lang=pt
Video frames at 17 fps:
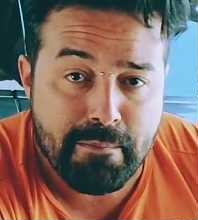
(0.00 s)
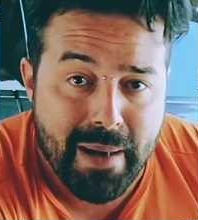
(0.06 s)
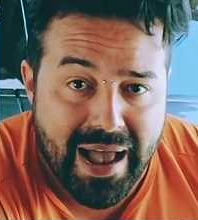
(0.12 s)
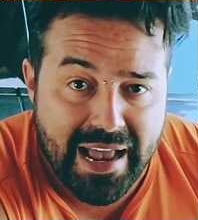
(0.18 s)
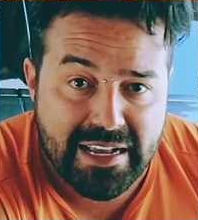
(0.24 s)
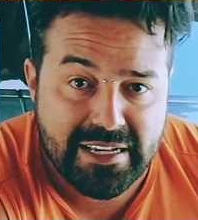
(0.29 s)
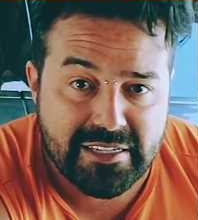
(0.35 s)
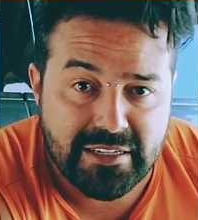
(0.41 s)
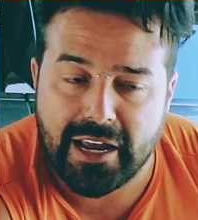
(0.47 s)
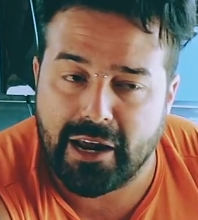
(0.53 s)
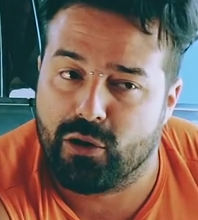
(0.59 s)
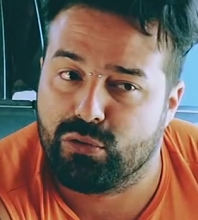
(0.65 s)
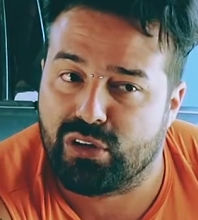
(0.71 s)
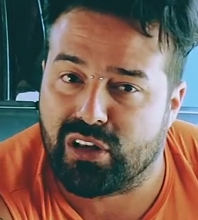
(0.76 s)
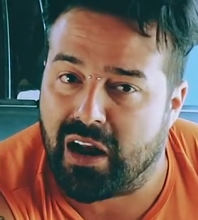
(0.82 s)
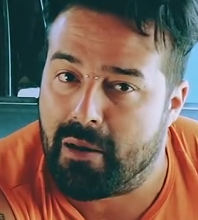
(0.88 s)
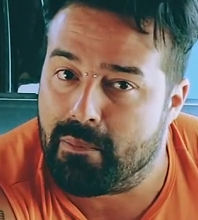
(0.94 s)
mas é um
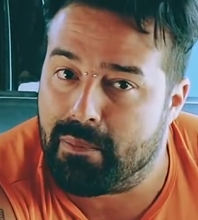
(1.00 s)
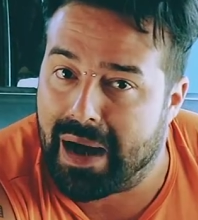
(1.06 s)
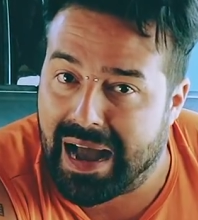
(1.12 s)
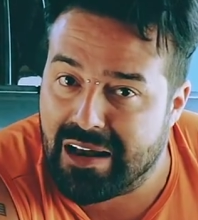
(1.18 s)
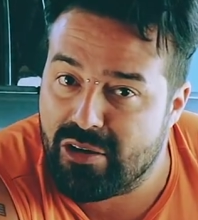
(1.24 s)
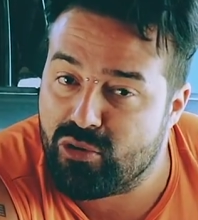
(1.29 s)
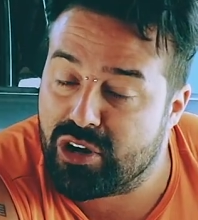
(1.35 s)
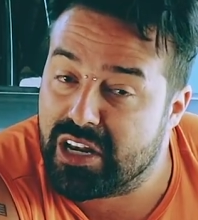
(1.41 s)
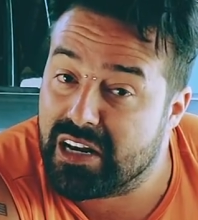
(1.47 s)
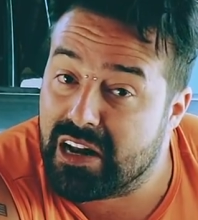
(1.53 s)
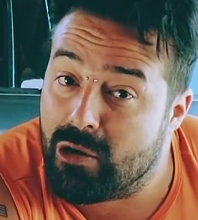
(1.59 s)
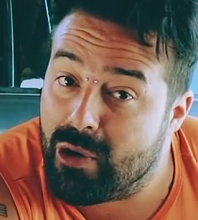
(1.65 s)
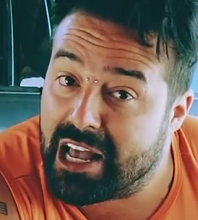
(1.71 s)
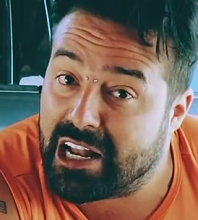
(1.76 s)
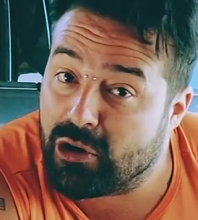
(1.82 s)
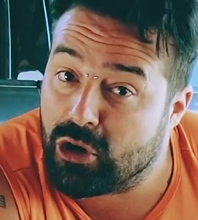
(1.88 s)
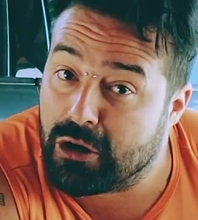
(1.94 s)
trabalho que não
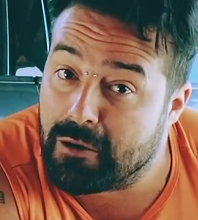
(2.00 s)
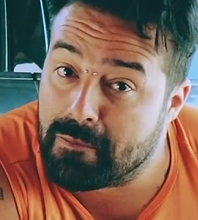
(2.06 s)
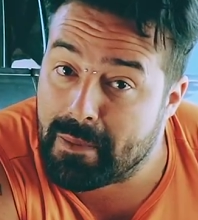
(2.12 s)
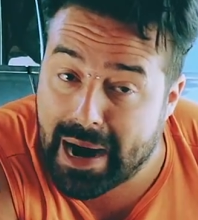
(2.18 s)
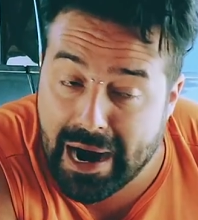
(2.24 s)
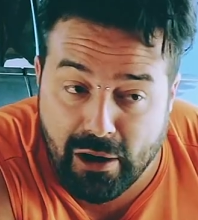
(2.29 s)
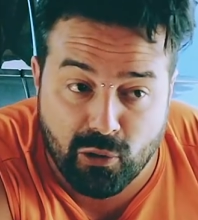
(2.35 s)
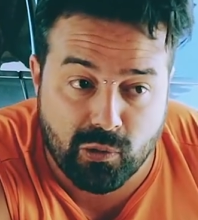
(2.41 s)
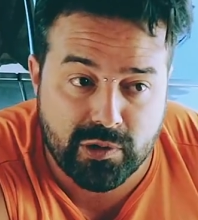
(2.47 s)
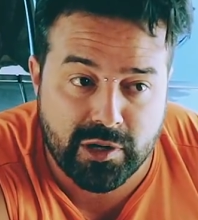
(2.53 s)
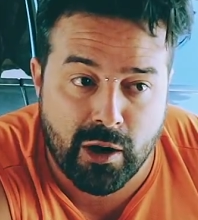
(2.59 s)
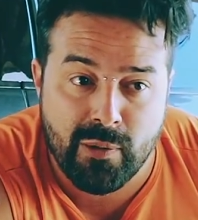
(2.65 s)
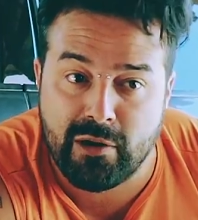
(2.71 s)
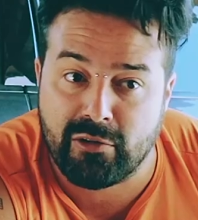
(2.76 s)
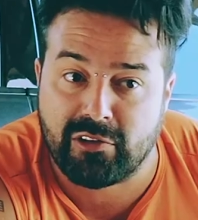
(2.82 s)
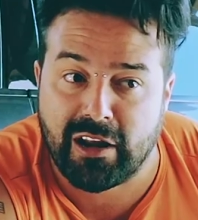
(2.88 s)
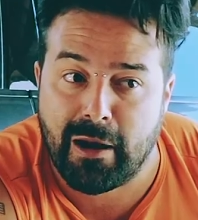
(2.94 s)
é normal, não
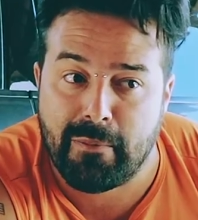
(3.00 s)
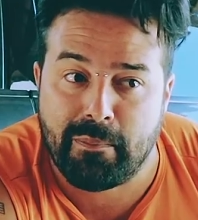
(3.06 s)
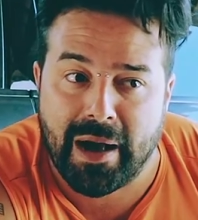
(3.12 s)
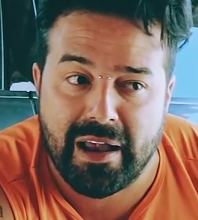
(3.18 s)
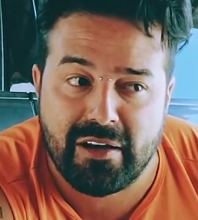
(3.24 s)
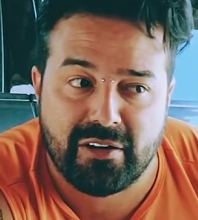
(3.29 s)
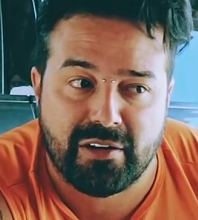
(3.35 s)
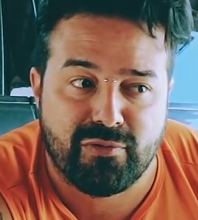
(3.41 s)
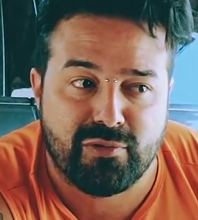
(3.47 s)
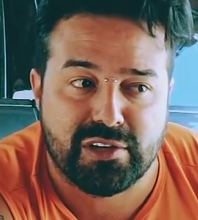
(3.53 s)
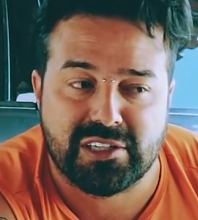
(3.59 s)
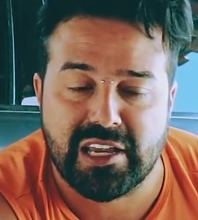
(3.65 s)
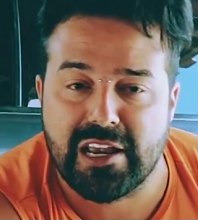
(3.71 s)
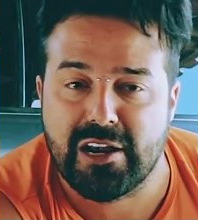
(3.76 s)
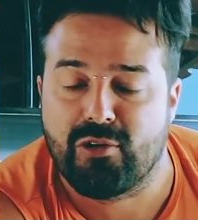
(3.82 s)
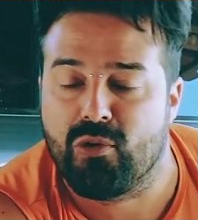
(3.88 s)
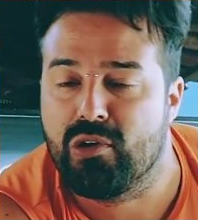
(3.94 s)
é um trabalho que
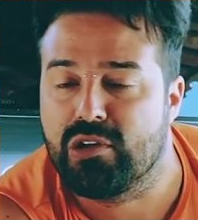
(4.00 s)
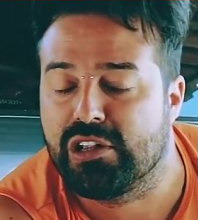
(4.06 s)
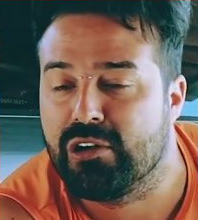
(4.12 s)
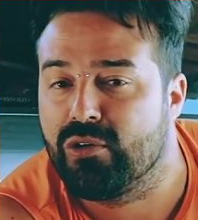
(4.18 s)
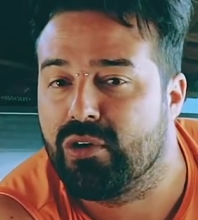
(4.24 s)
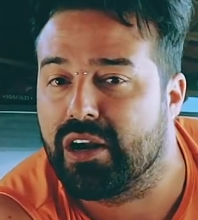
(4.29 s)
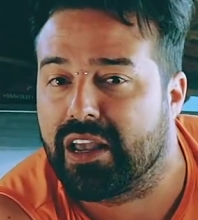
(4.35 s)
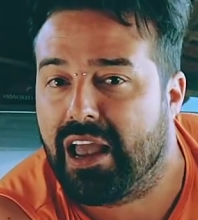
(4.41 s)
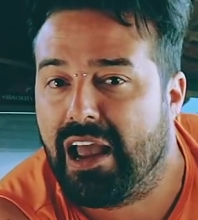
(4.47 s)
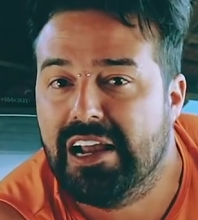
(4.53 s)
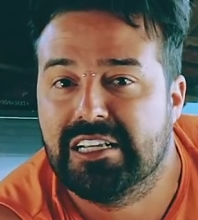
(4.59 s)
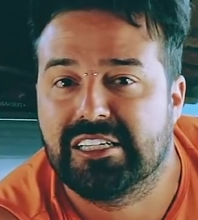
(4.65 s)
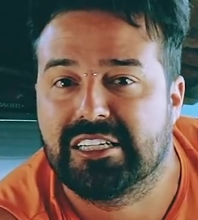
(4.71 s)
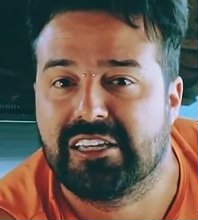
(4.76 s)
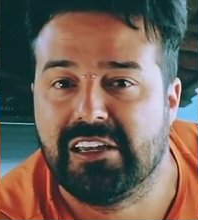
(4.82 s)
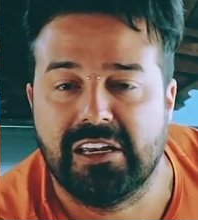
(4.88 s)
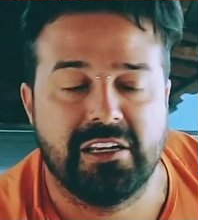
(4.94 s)
você encontra em qualquer
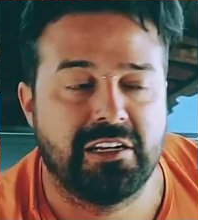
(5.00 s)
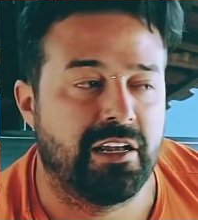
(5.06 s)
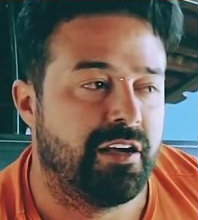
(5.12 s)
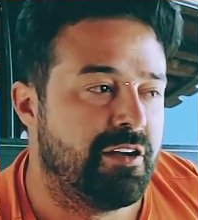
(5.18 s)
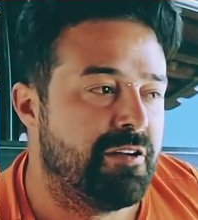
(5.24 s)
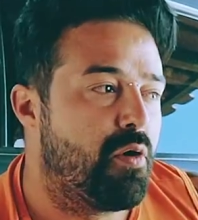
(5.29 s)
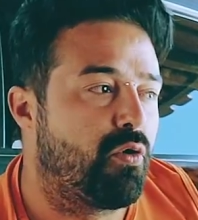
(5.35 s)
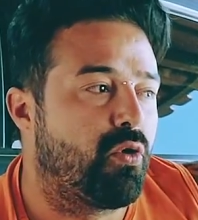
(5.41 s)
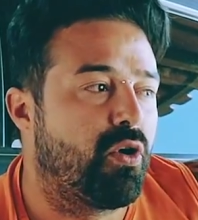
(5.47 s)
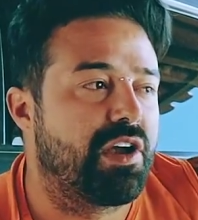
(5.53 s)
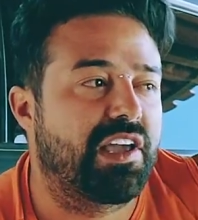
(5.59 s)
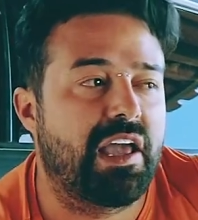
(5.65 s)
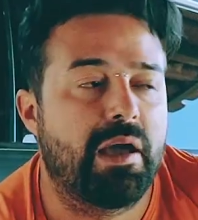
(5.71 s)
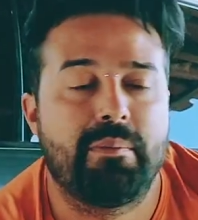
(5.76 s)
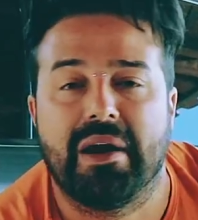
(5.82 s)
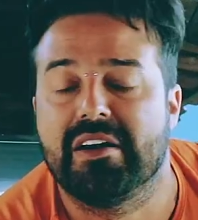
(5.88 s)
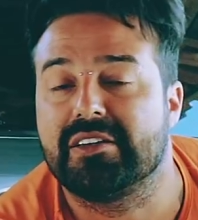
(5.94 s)
esquina ou
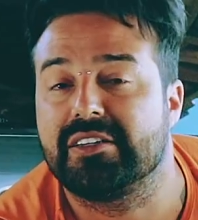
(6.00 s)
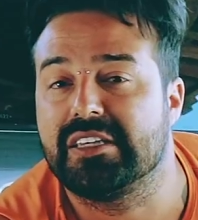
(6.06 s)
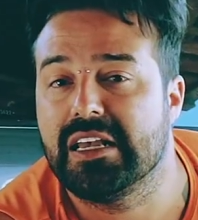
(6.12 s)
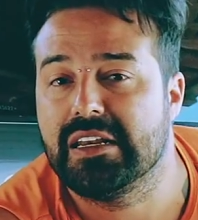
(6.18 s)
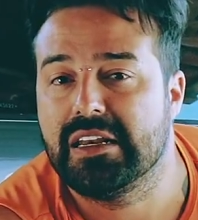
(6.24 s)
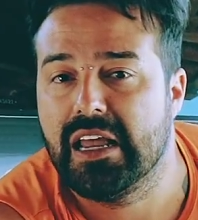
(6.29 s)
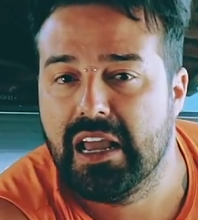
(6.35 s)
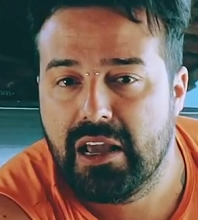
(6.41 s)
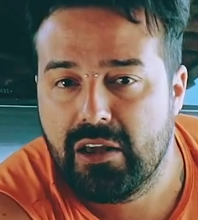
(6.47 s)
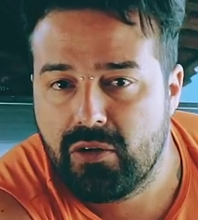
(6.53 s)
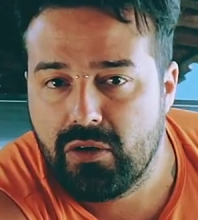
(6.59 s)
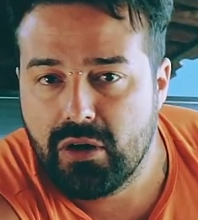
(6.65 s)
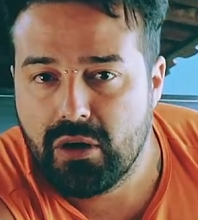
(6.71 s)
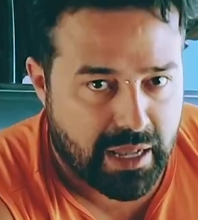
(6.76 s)
qualquer marceneiro.